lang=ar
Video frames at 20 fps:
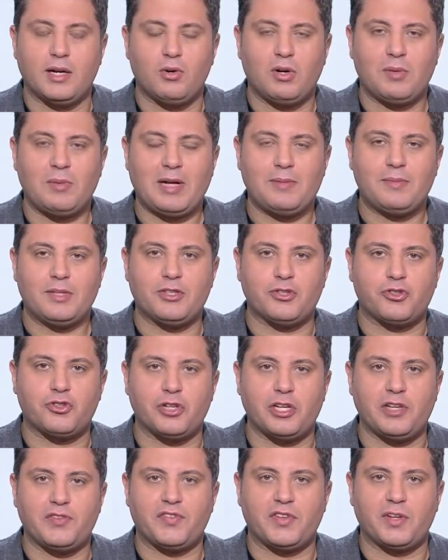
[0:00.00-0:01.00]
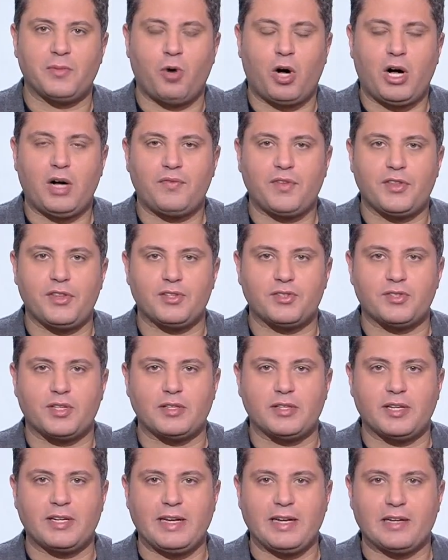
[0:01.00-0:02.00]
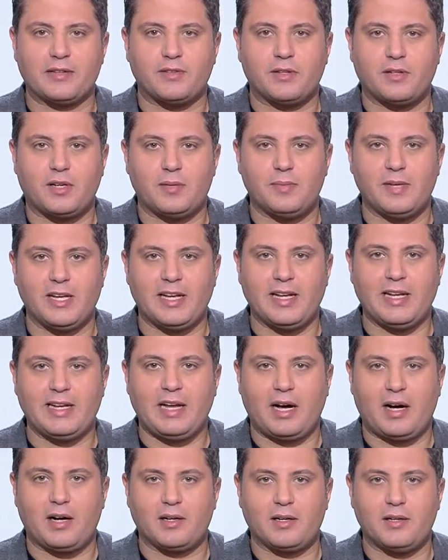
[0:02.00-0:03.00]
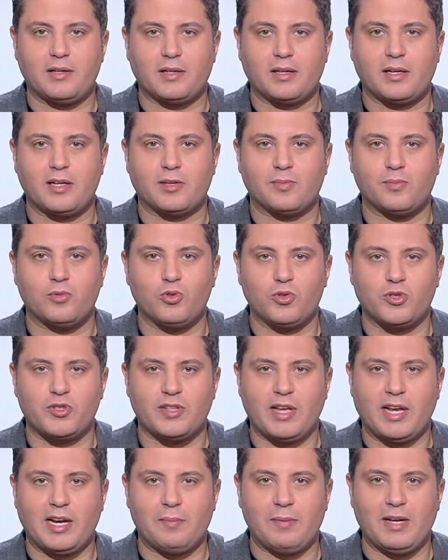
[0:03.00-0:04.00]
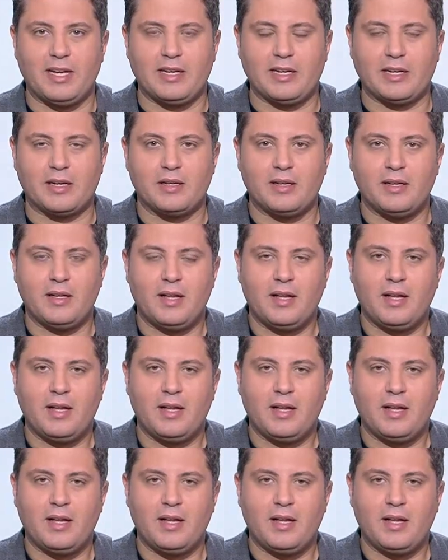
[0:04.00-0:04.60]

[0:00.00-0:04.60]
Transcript: لواء محمد الشريف محافظ اسكندريه التقى باهالي عقار كرموز المائل